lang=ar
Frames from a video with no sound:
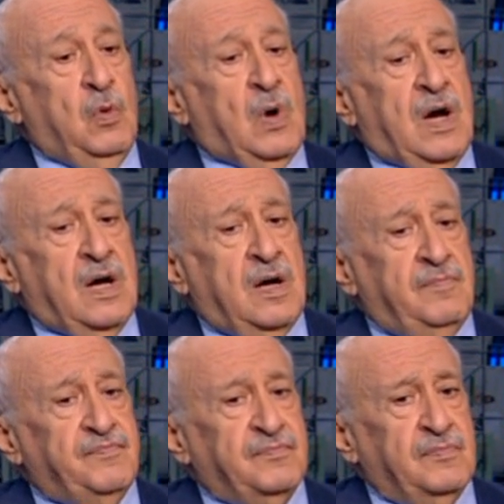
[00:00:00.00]
وأنا
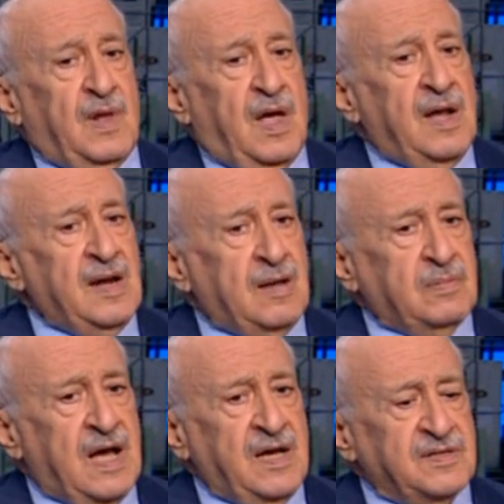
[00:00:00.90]
عم
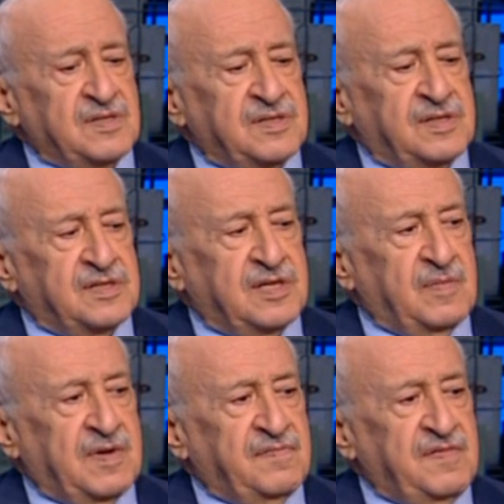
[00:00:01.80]
لاحظ أستاذ
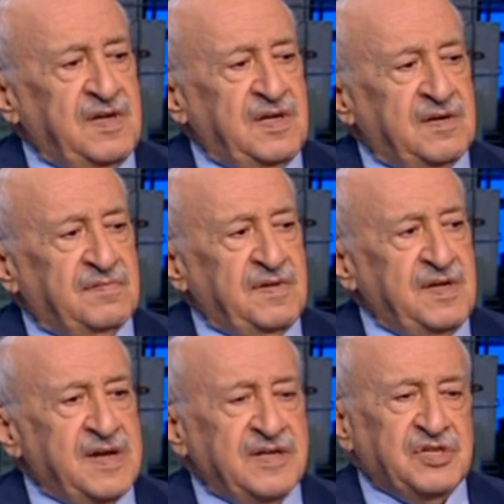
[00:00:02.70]
سلمان في
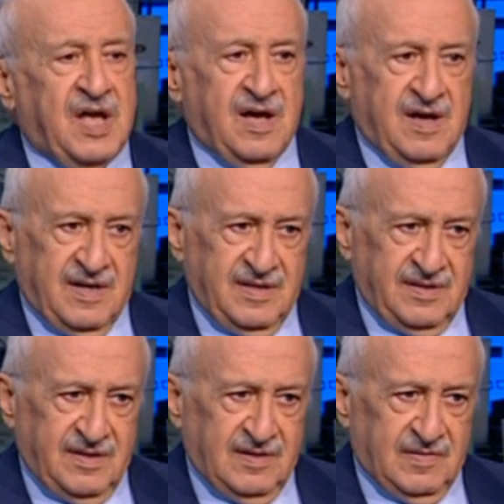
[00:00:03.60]
في نزعة
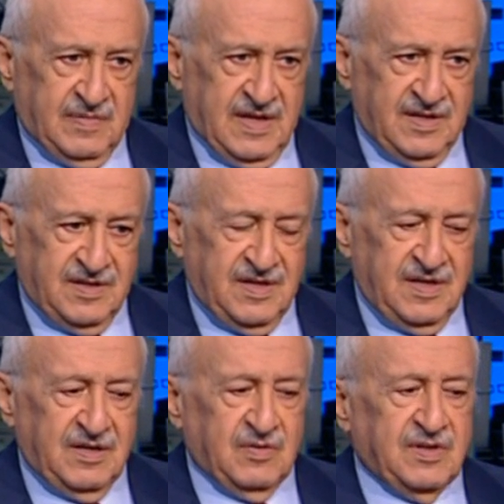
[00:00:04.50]
عند
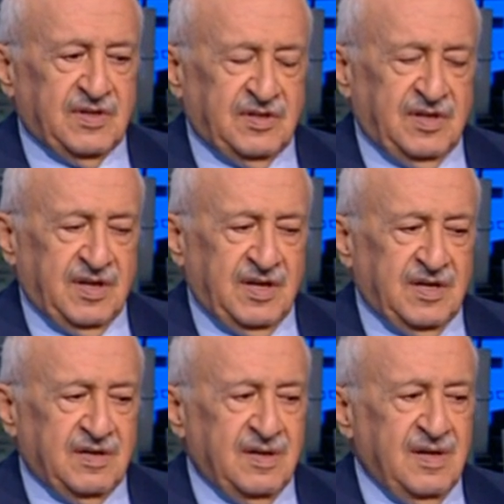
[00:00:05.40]
اللبنانيين وعند
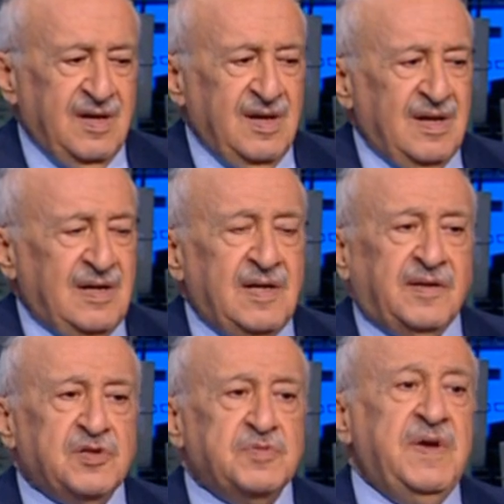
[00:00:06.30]
كثيرين
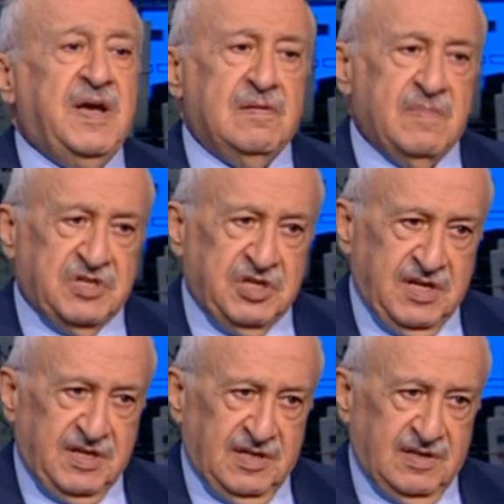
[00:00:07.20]
لتجميع
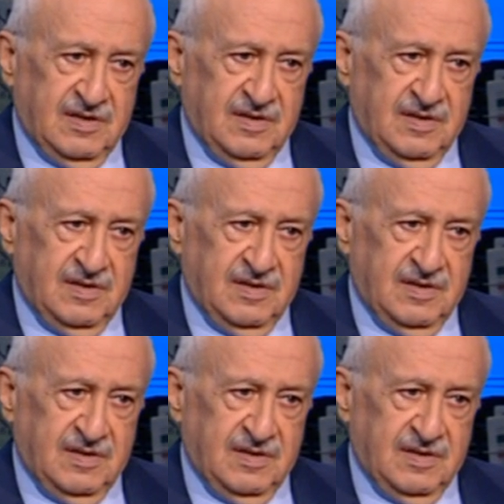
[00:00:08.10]
المشاكل